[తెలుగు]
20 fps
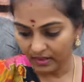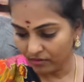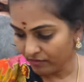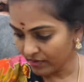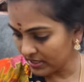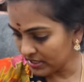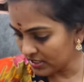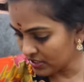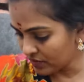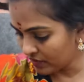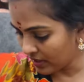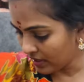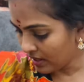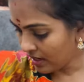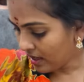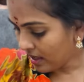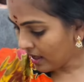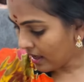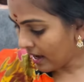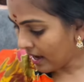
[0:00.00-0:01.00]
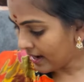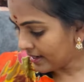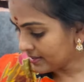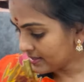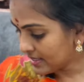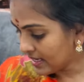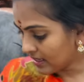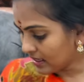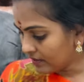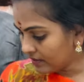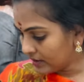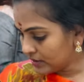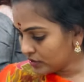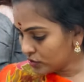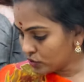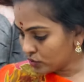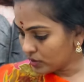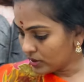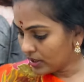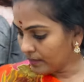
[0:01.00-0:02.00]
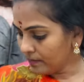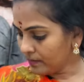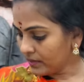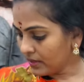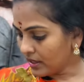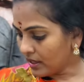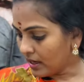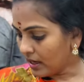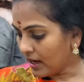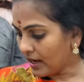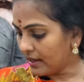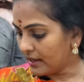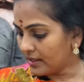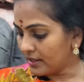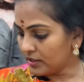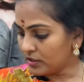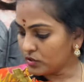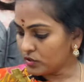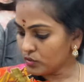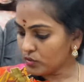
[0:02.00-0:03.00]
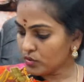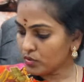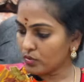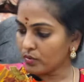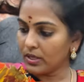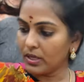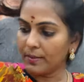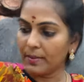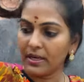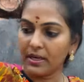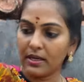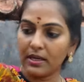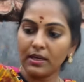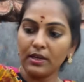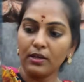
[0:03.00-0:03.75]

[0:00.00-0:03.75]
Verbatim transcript: ఫస్ట్ వన్ అండ్ సెకండ్ వన్ చూద్దాం అండ్ ఇది చూసుకుంటే మనకి